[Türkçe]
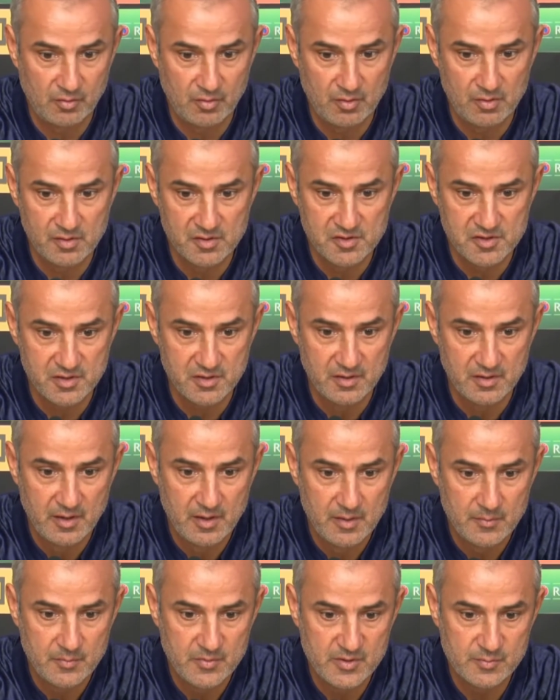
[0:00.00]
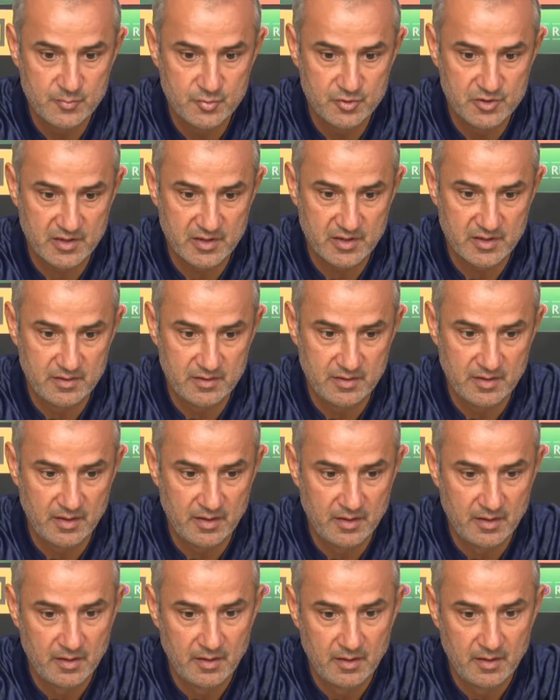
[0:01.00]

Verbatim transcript: Onun için biz bu şekilde